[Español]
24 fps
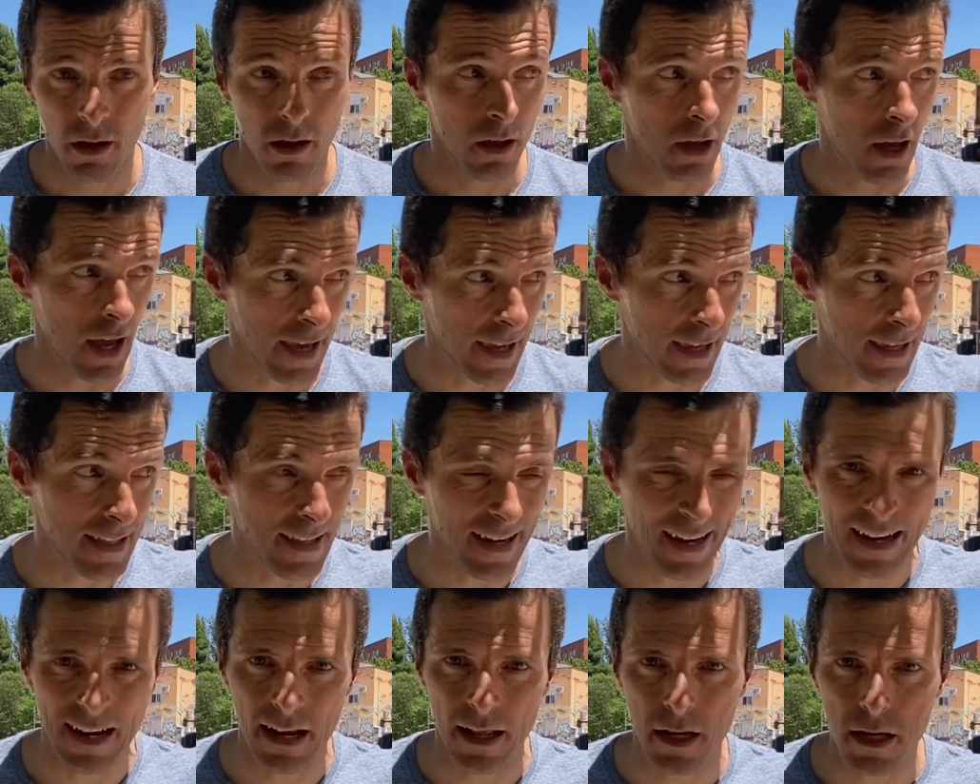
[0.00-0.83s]
Hay que
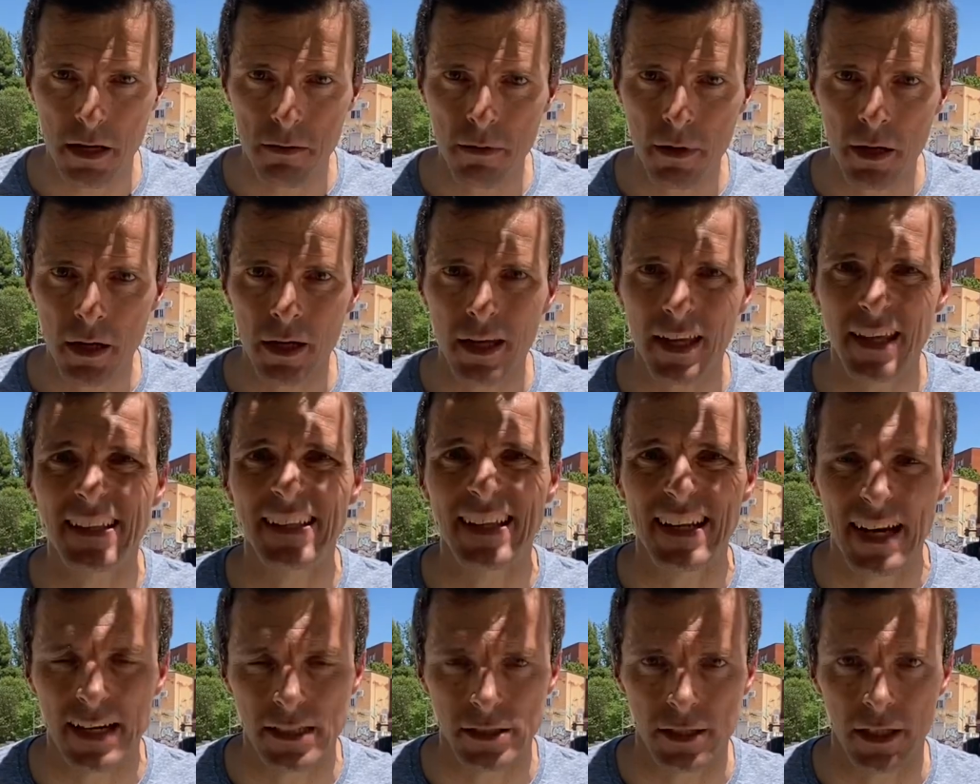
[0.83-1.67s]
llegar arriba y
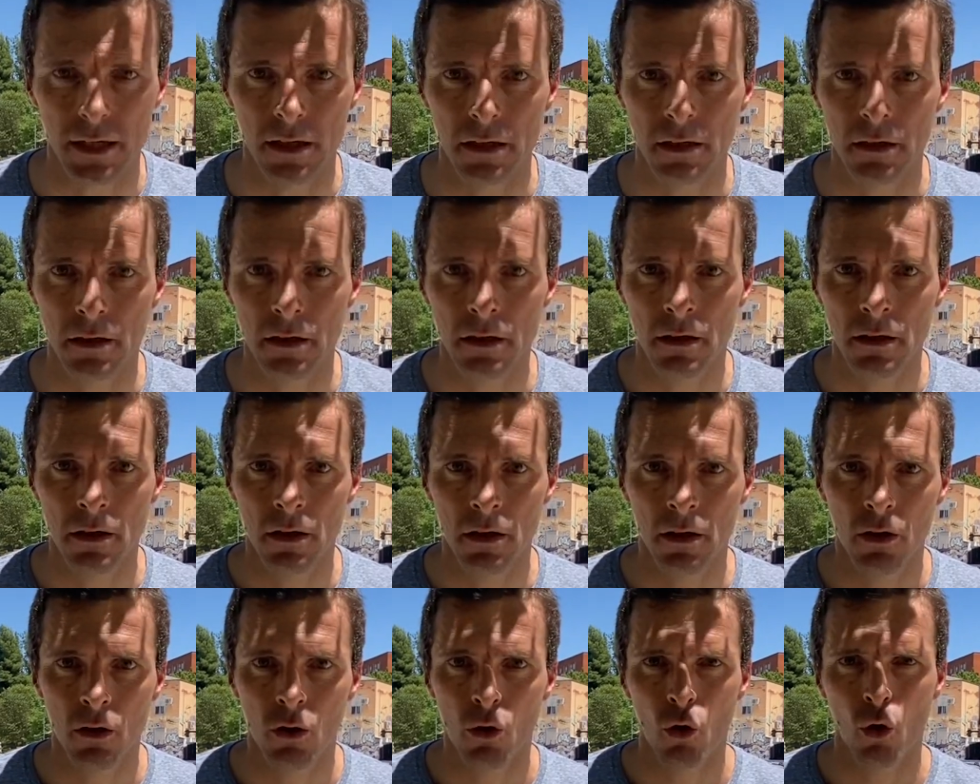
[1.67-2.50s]
tirarse.
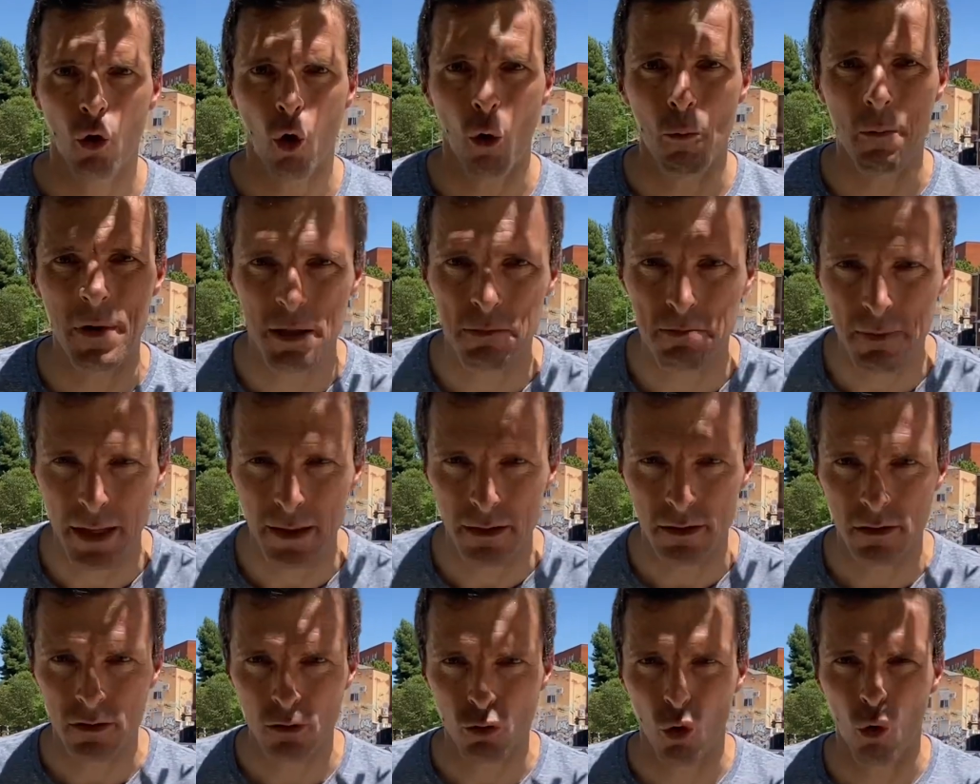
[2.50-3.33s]
Commitment,
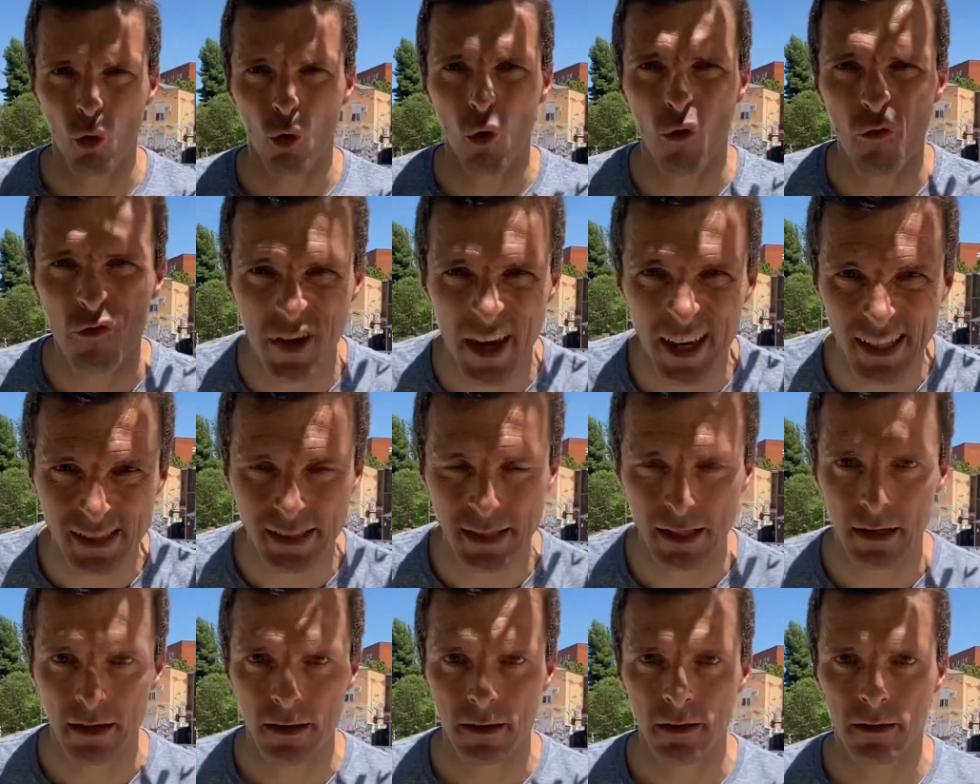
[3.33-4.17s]
con
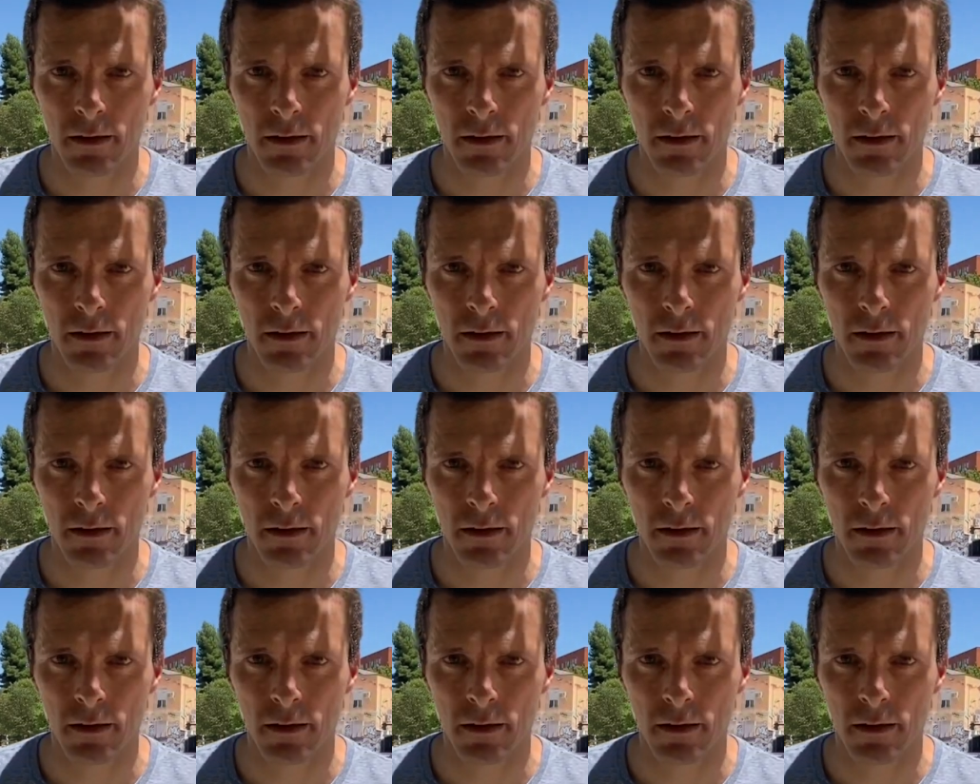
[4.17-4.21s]
confianza.